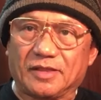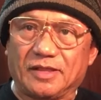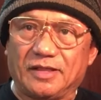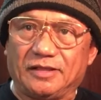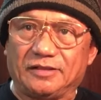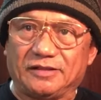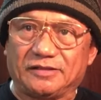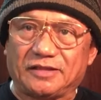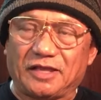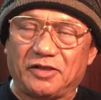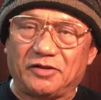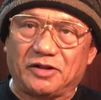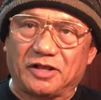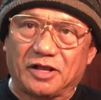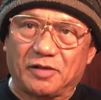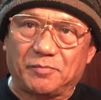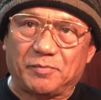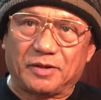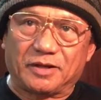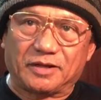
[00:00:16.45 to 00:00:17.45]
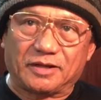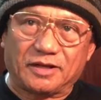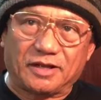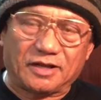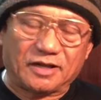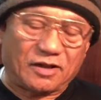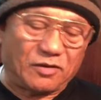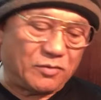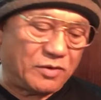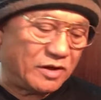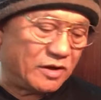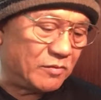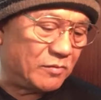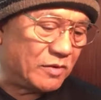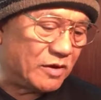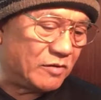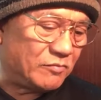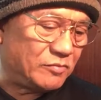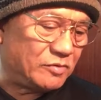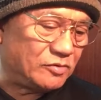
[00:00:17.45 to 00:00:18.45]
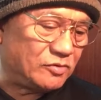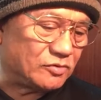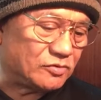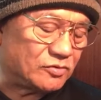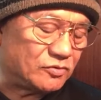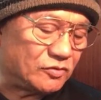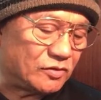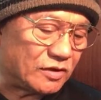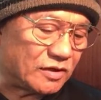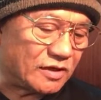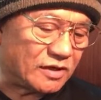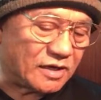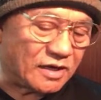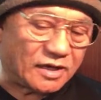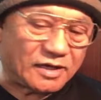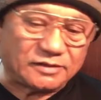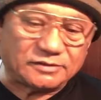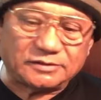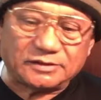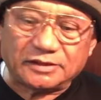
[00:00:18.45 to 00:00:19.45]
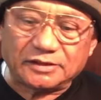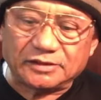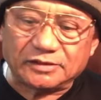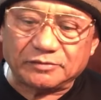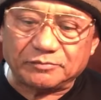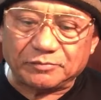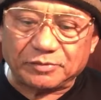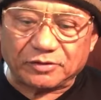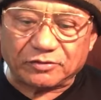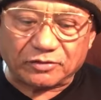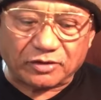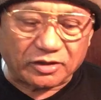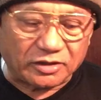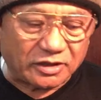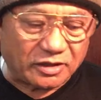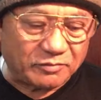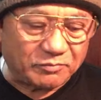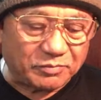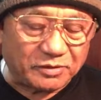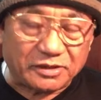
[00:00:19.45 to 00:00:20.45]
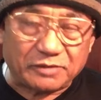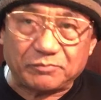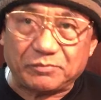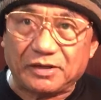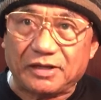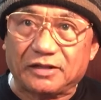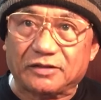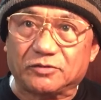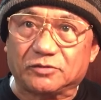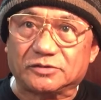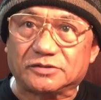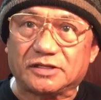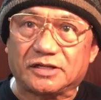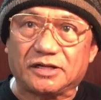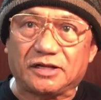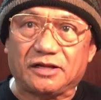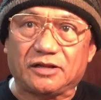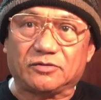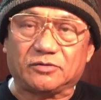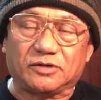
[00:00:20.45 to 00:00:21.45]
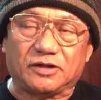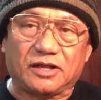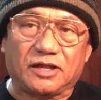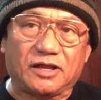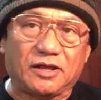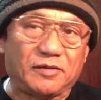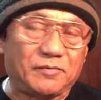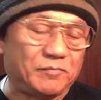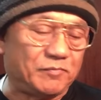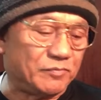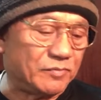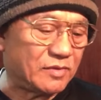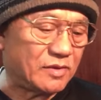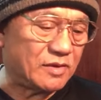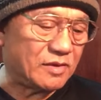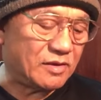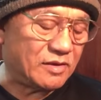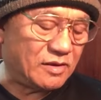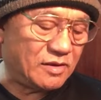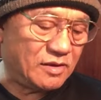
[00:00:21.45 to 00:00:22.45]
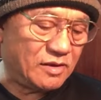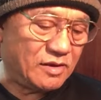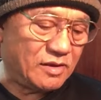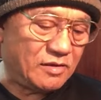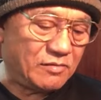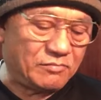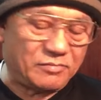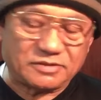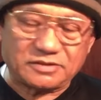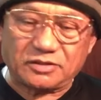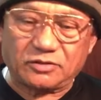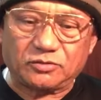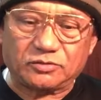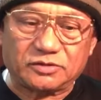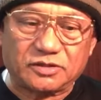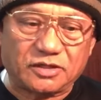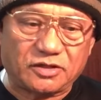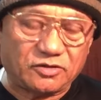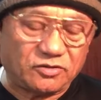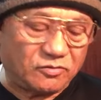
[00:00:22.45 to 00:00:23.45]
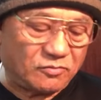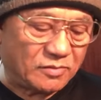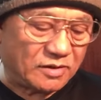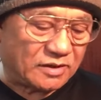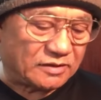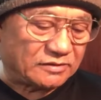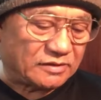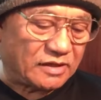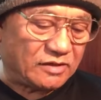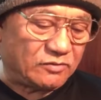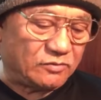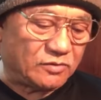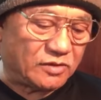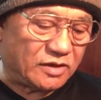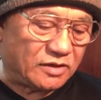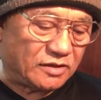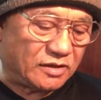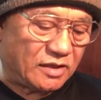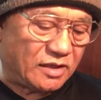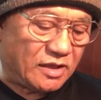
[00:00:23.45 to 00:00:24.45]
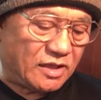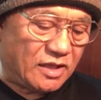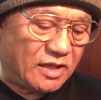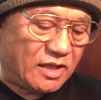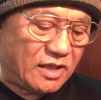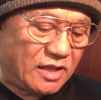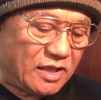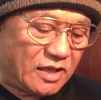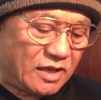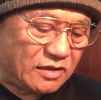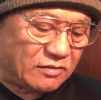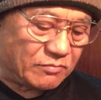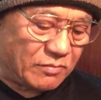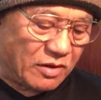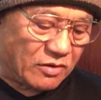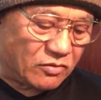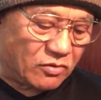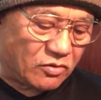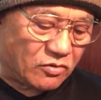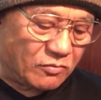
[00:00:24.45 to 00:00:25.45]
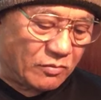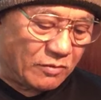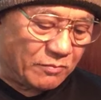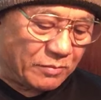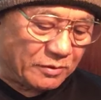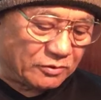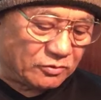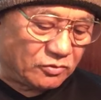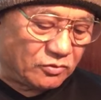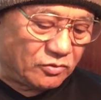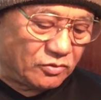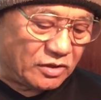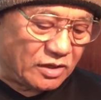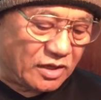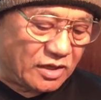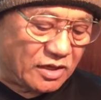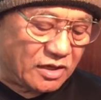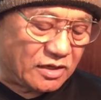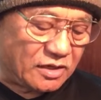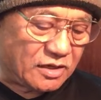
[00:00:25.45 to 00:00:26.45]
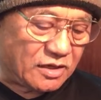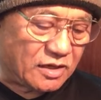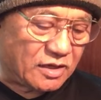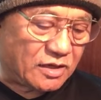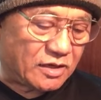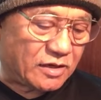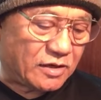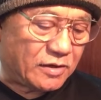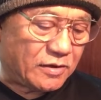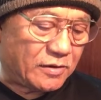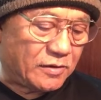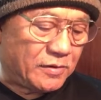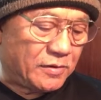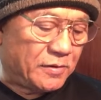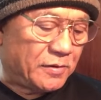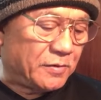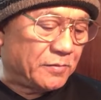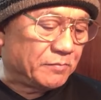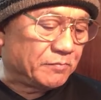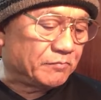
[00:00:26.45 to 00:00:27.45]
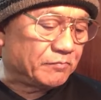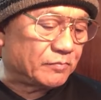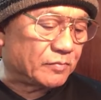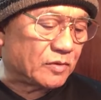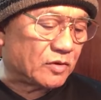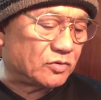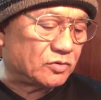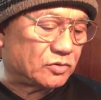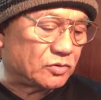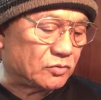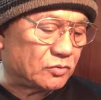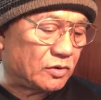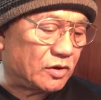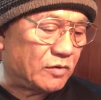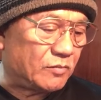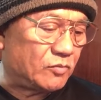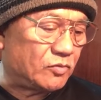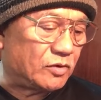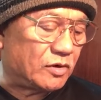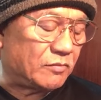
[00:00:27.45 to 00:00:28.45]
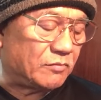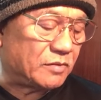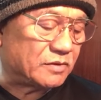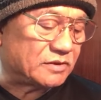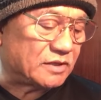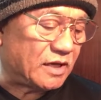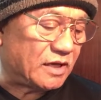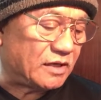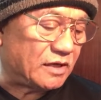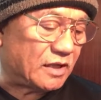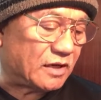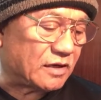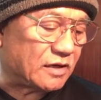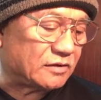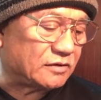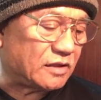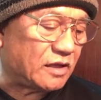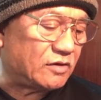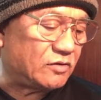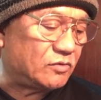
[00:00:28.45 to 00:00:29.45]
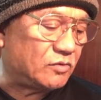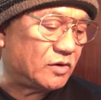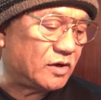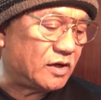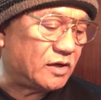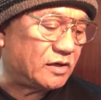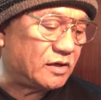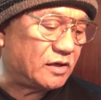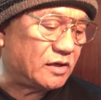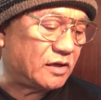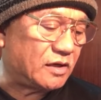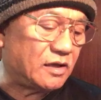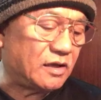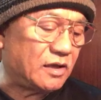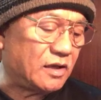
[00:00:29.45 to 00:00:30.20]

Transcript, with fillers: hindi tayo nakapaggagawa ng mga videos no nakaraan. Pero ngayon ay pinipilit ko ang sarili ko na masagot ang inyong mga katanungan. At bago ako magpatuloy ay uh, gusto ko lang munang basahin ang katanungan ni